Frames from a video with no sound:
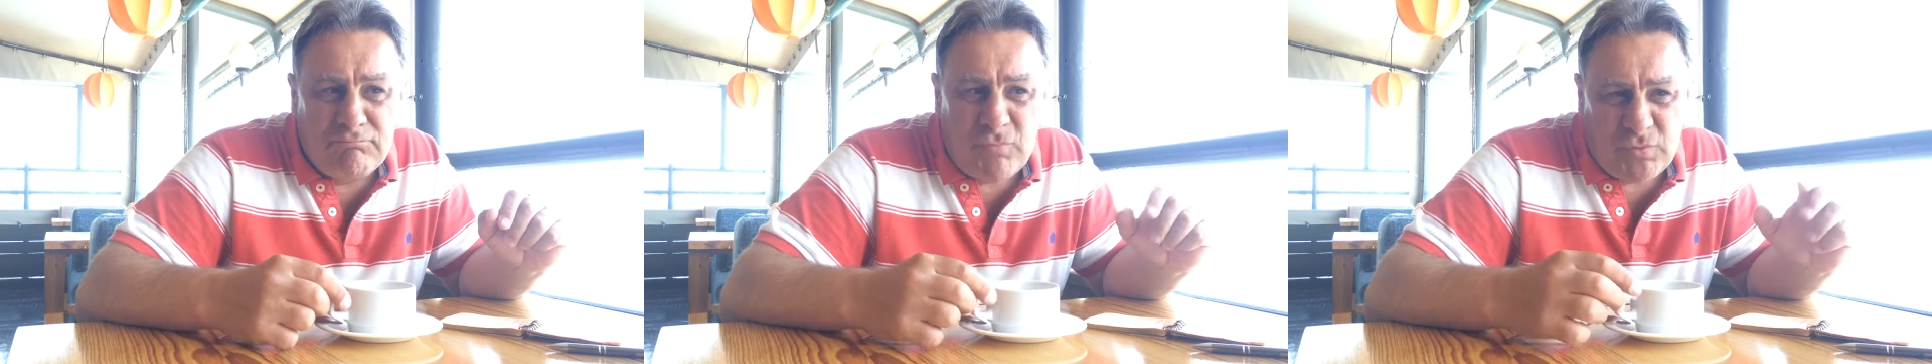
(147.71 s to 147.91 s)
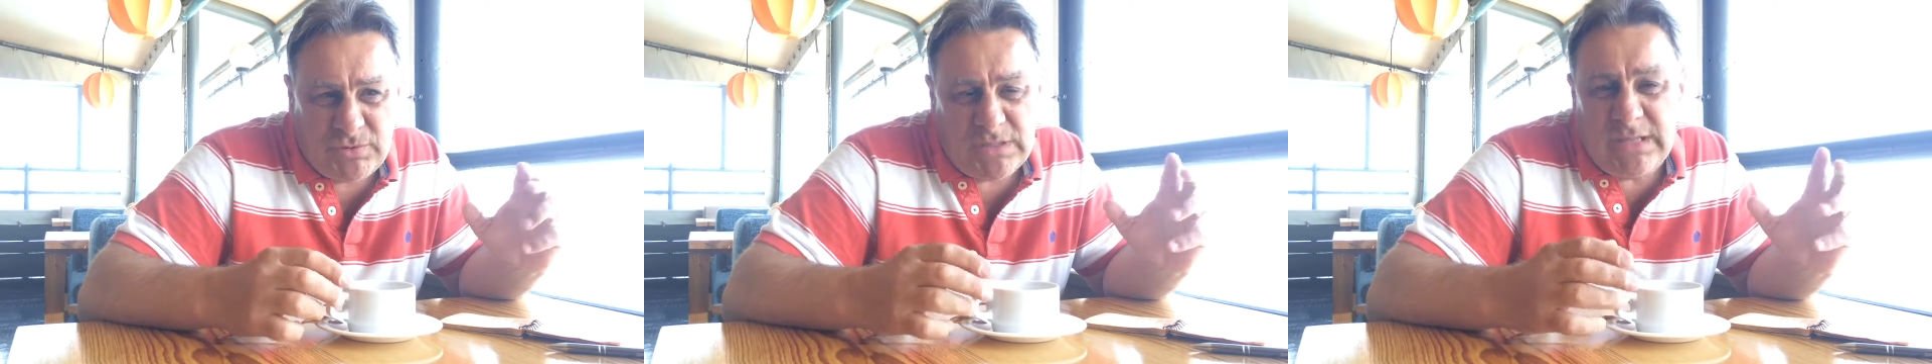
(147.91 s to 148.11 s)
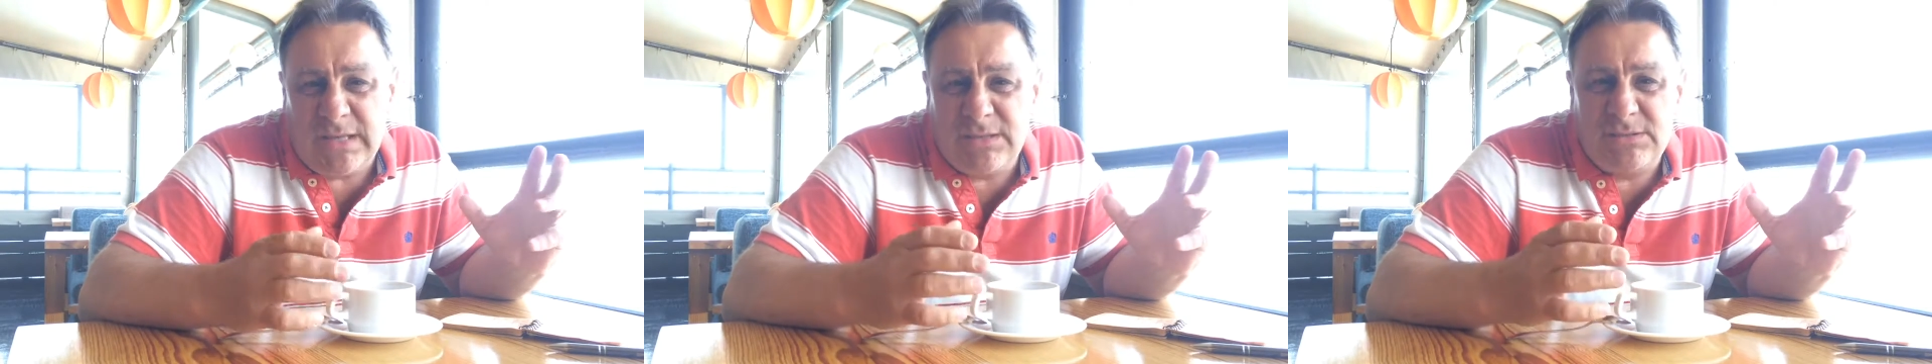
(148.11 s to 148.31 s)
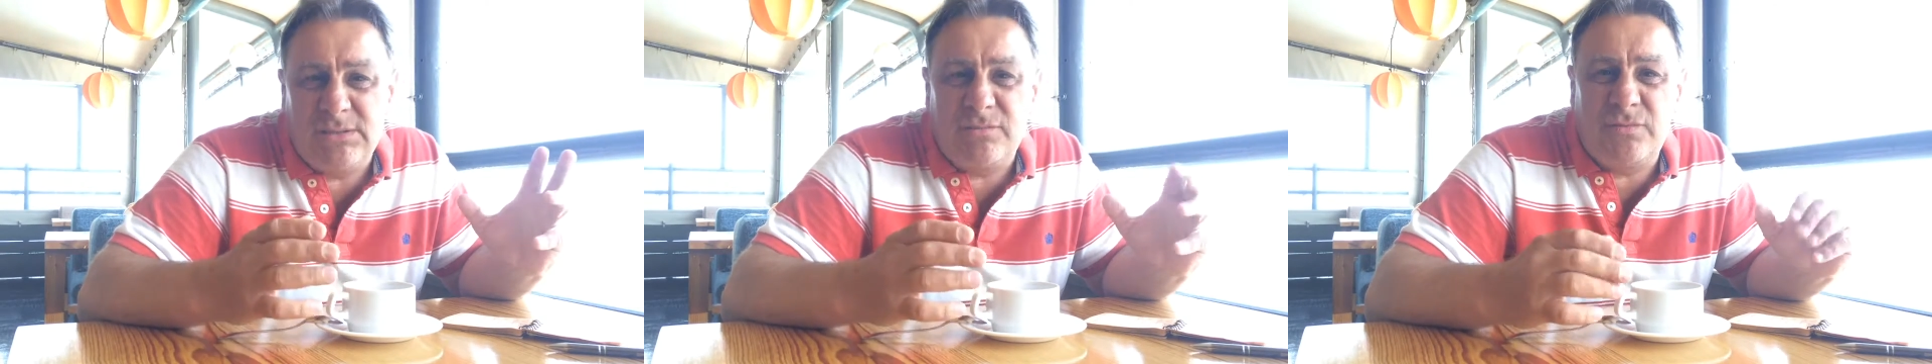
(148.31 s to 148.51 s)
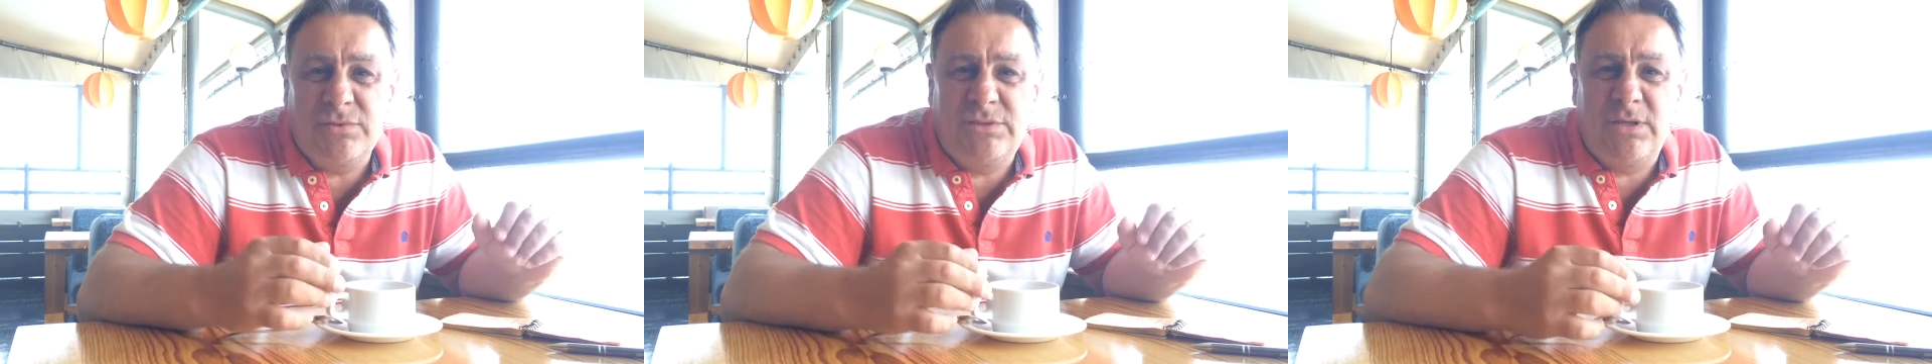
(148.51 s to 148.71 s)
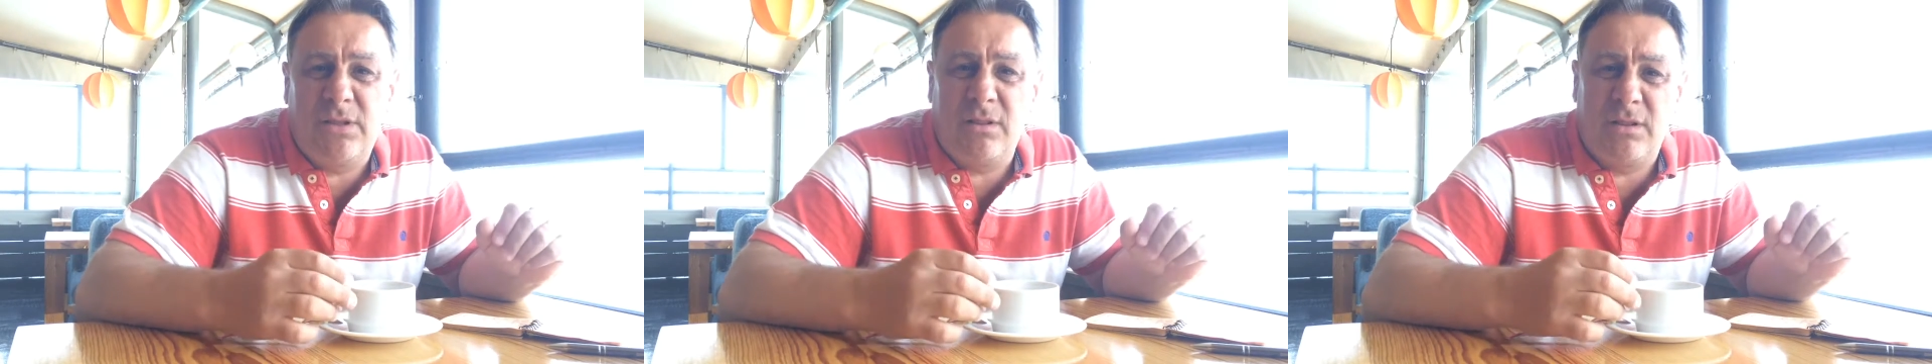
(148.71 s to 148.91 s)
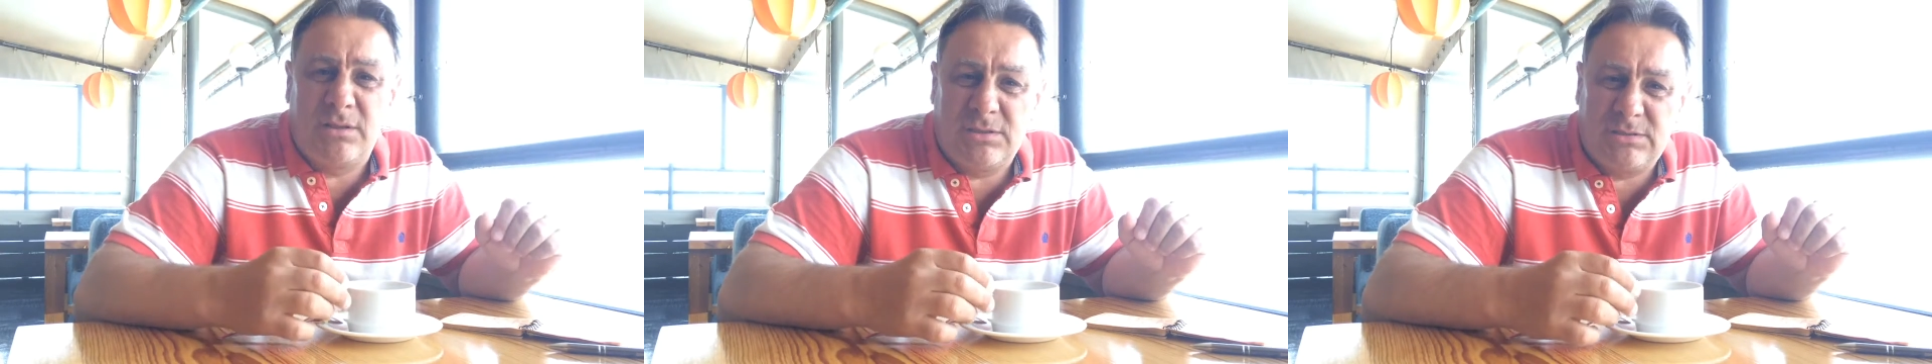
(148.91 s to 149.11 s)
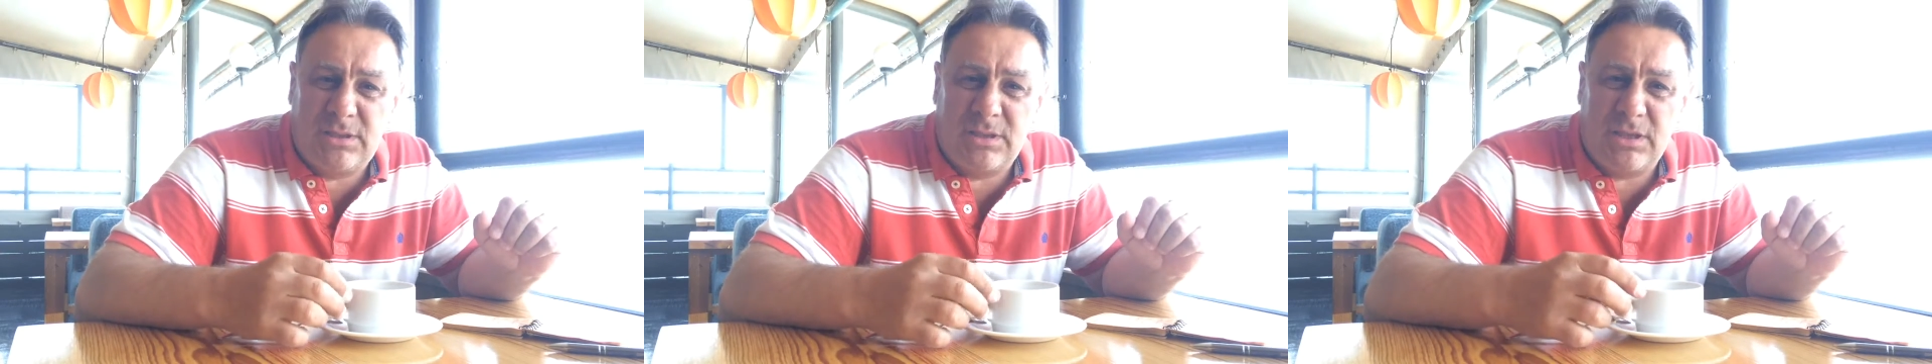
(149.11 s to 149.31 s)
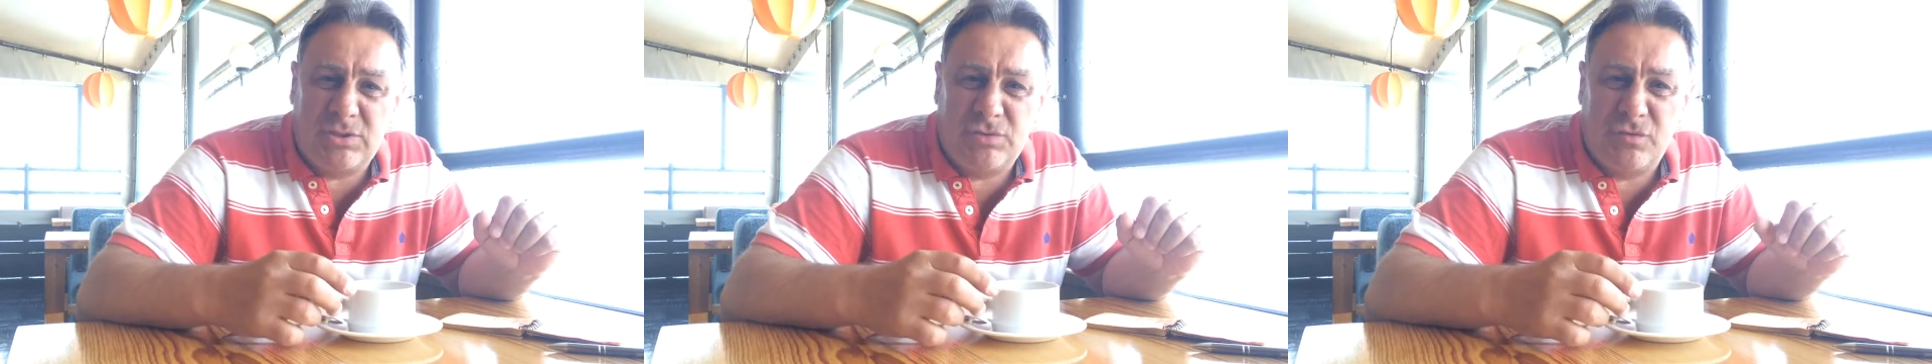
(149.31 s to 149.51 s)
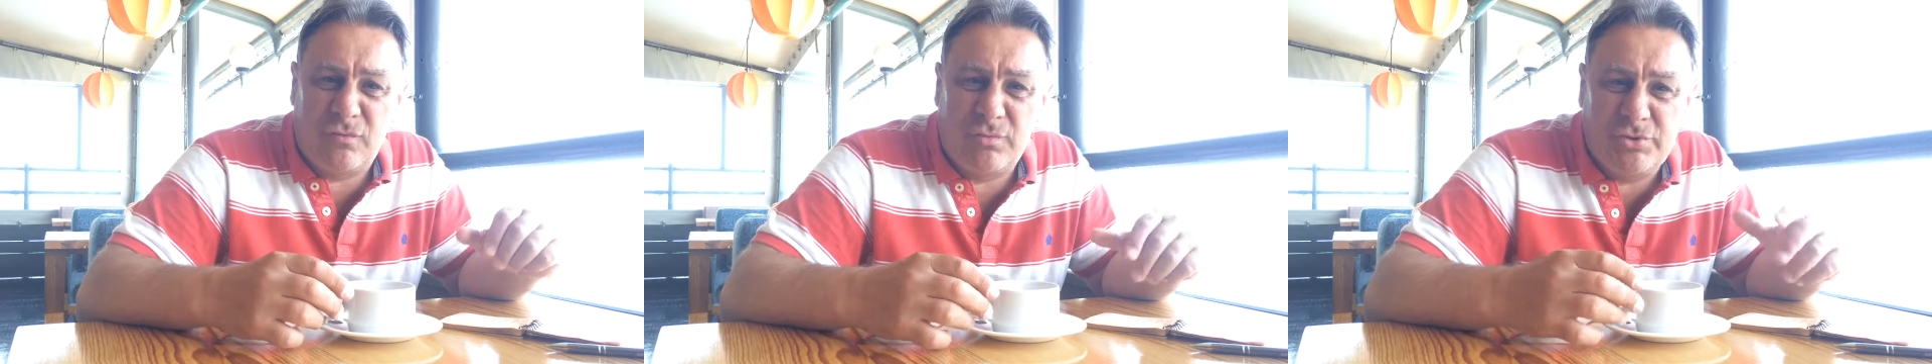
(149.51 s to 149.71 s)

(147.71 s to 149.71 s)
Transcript: Вот она из него сделала настоящего